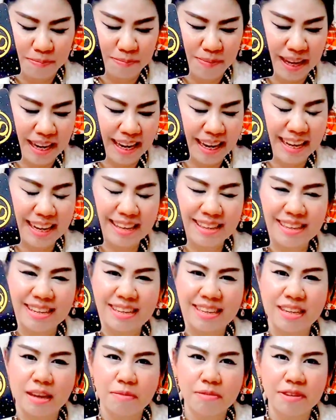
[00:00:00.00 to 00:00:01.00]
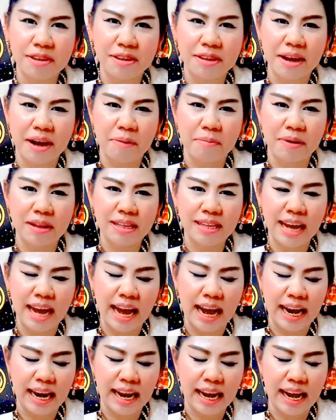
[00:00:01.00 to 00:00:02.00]
เป็นลิขสิทธิ์ทรัพย์สินทางปัญ
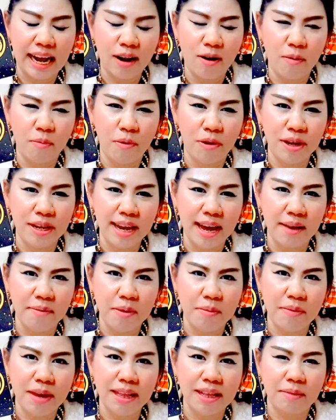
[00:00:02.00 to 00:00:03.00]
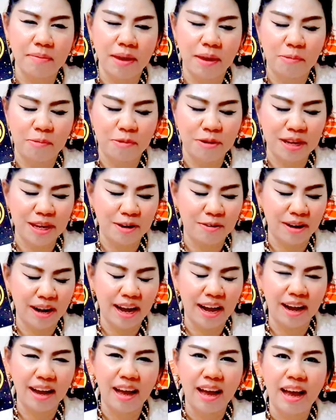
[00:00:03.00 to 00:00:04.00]
ญานะคะของหมอหน้าแม่นๆแต่เพียงคนเดียว
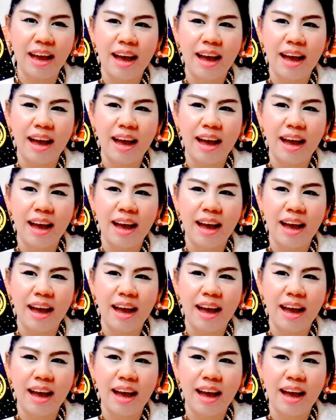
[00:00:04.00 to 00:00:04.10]
นะคะ